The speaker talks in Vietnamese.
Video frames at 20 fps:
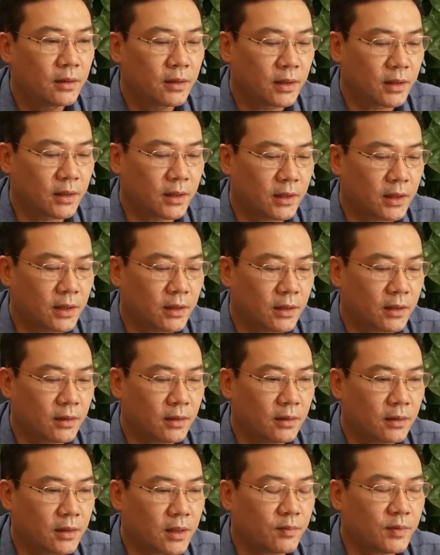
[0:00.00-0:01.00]
để người ta
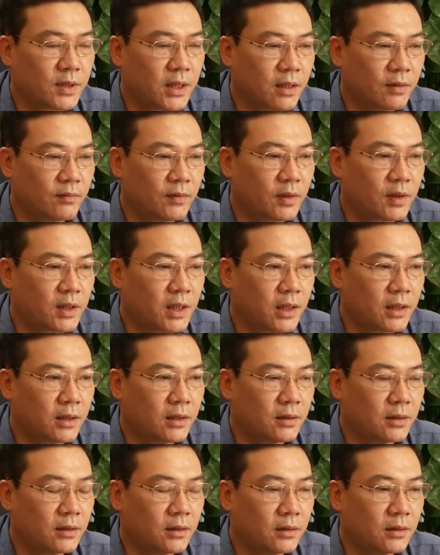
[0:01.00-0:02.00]
tham gia vào các
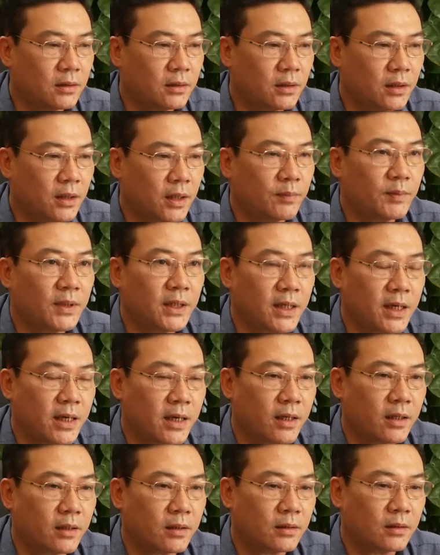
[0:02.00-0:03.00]
cái
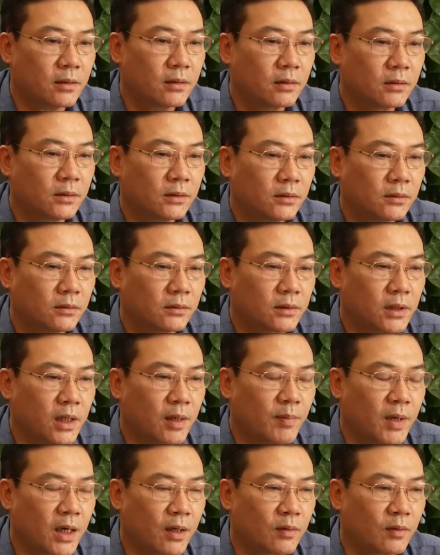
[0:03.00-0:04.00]
FTA
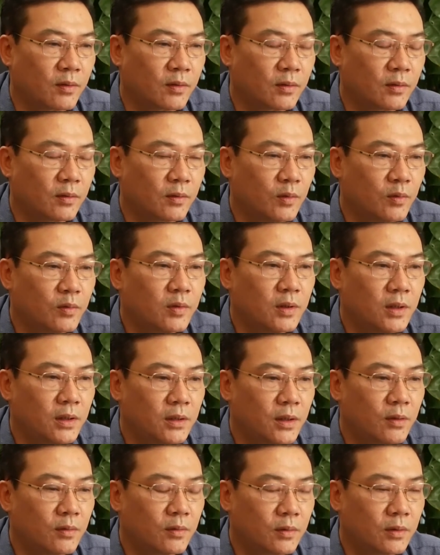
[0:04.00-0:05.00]
đảm bảo đúng
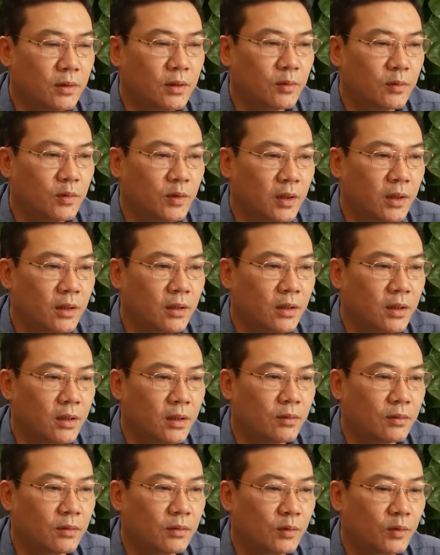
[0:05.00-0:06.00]
theo tiêu chuẩn
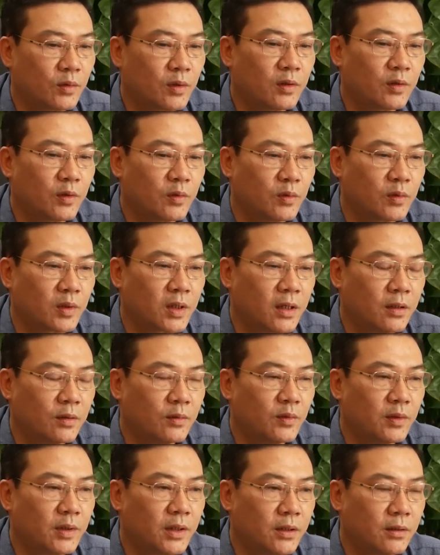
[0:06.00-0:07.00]
theo tuân thủ các cái
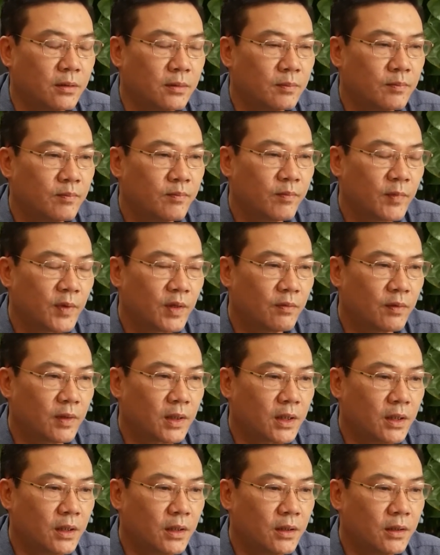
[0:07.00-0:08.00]
quy định và
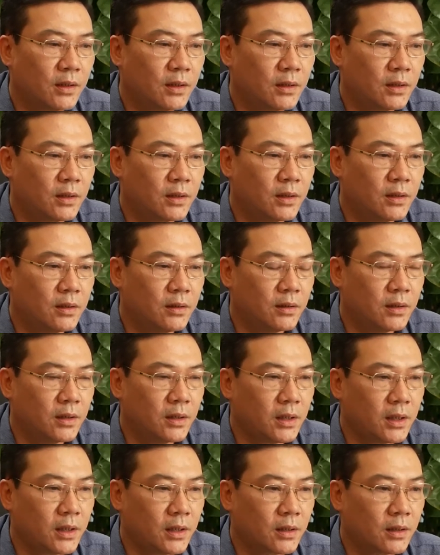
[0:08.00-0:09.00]
cái thứ tư
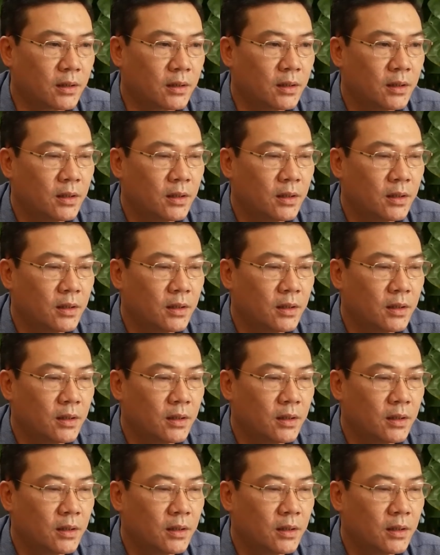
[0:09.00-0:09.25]
nữa là